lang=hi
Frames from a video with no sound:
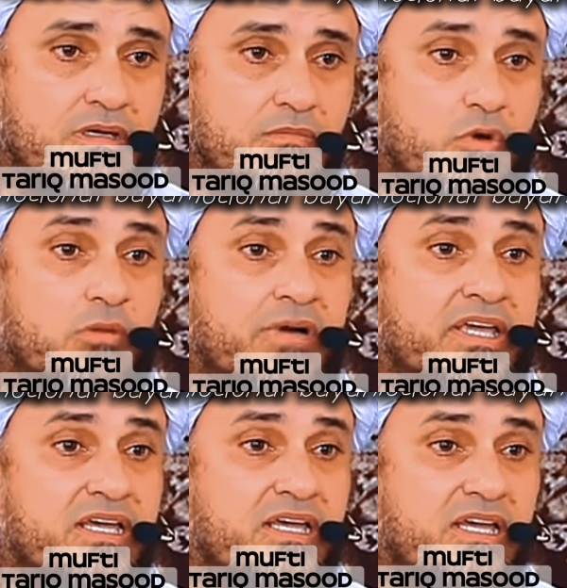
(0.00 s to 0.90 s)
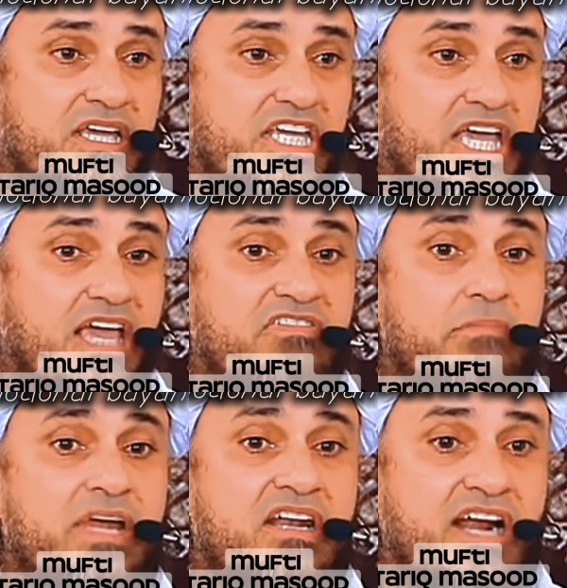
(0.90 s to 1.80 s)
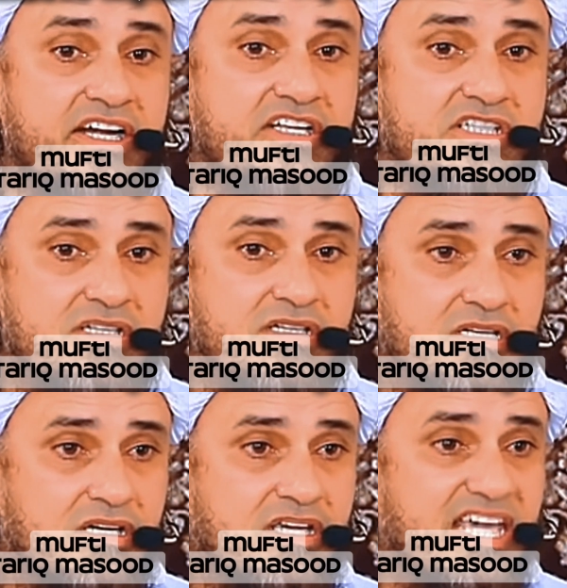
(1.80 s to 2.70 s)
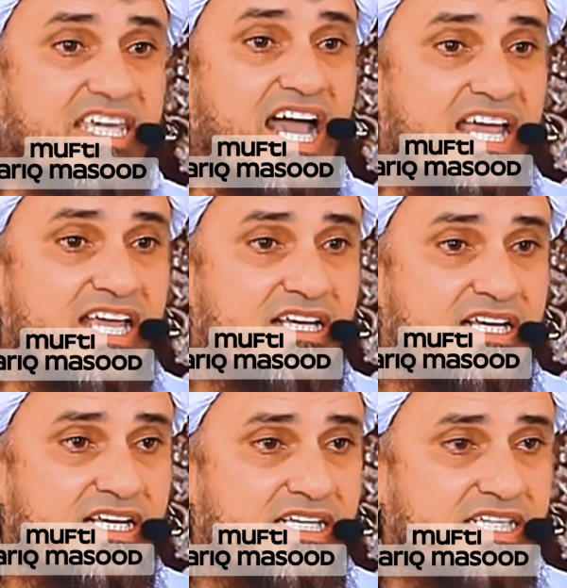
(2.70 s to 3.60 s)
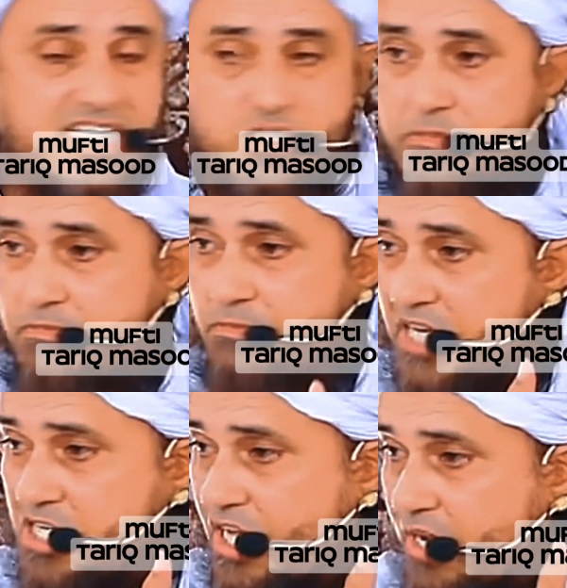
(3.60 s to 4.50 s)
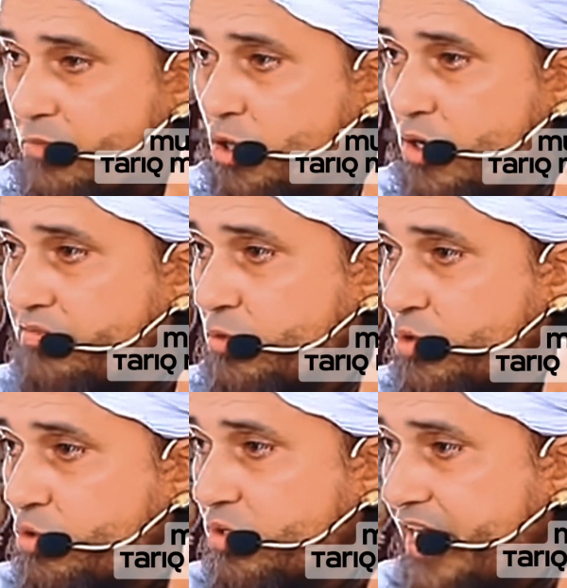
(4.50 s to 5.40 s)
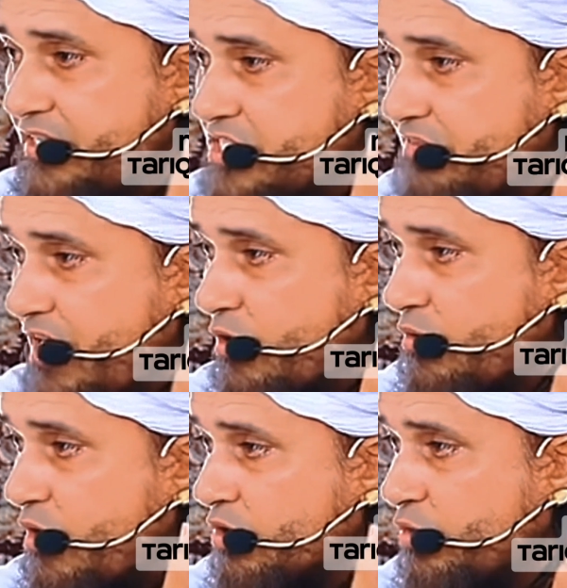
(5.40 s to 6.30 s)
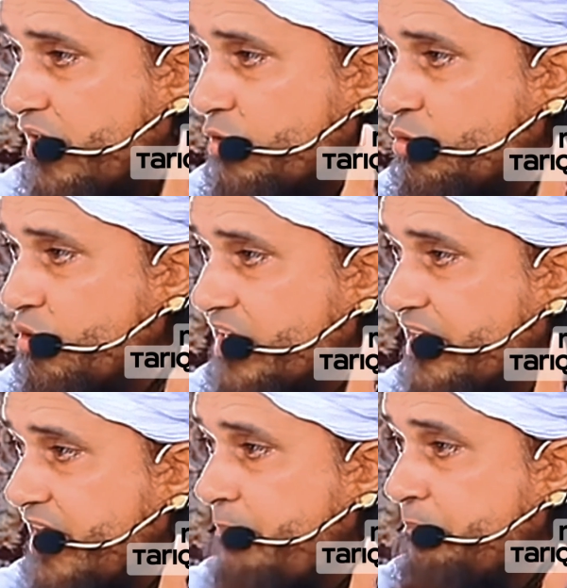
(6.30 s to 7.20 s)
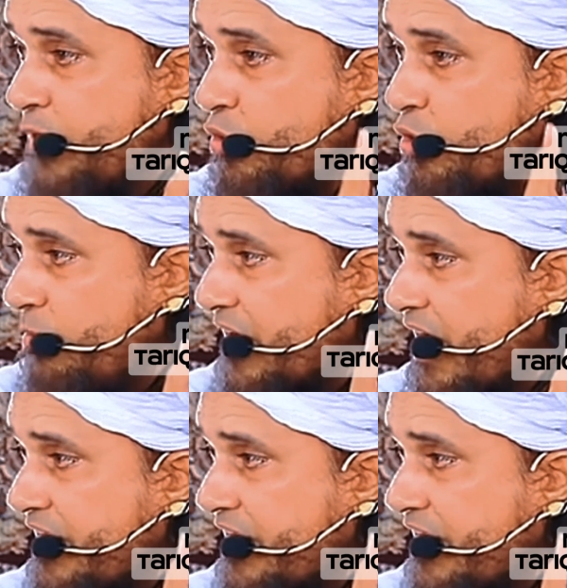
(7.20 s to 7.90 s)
बोलो भाई ये है विमेन राइट्स ये क्या है ये जो बेशरम लोग हुकूक निस्वा और औरतों के हुकूक के नाम पे उल्लू बना